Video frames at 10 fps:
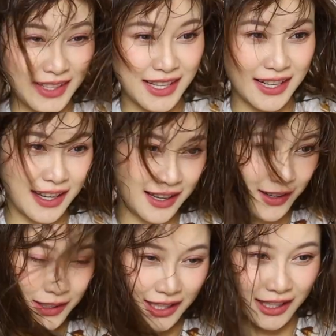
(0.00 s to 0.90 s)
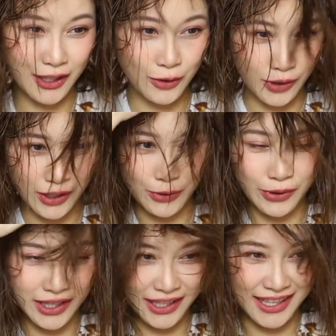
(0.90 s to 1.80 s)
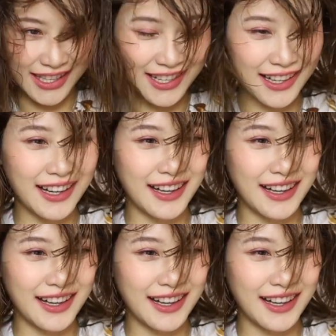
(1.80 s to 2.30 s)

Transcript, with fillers: นี่นะคะก็จะขยุกขยุยอย่างนี้นะ